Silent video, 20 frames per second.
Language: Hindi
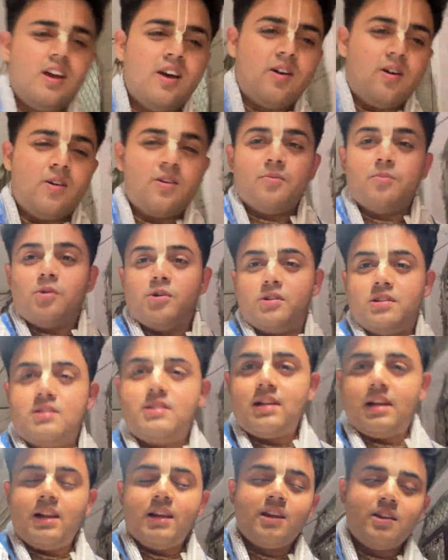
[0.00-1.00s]
और बहुत
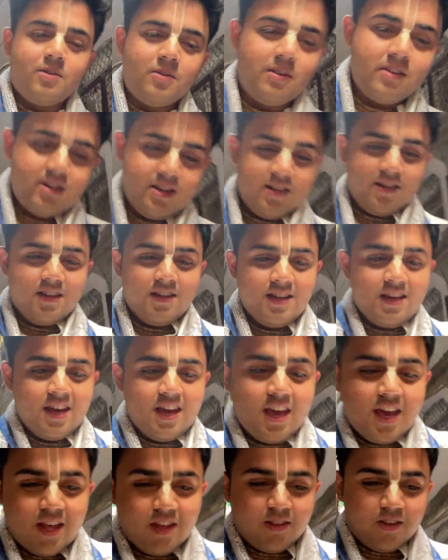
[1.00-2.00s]
अच्छे लगे होंगे
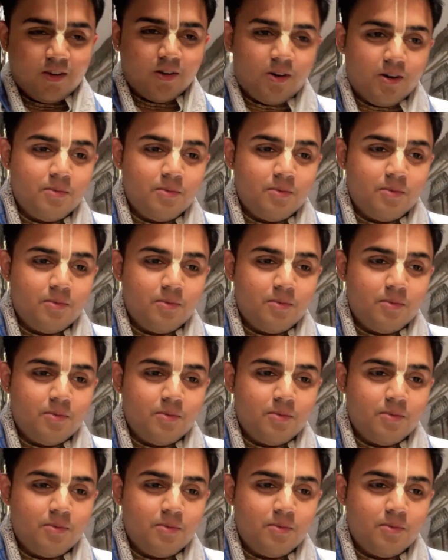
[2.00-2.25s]
सो so,